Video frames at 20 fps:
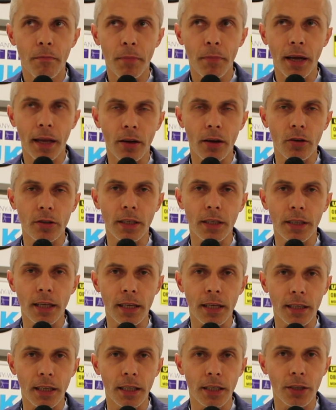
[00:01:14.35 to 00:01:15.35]
Marek
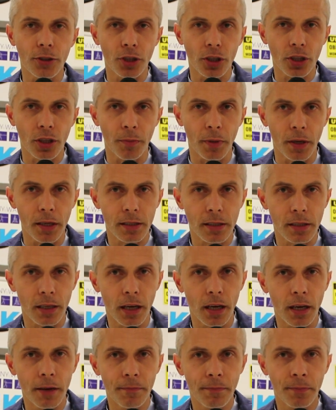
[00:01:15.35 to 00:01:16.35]
Ozeniak zajęli trzecie
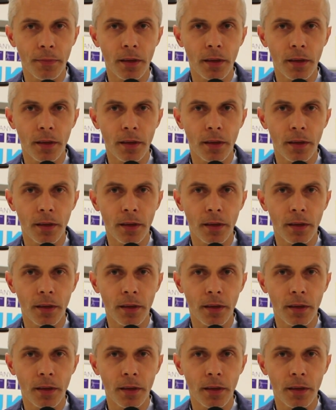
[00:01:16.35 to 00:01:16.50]
miejsca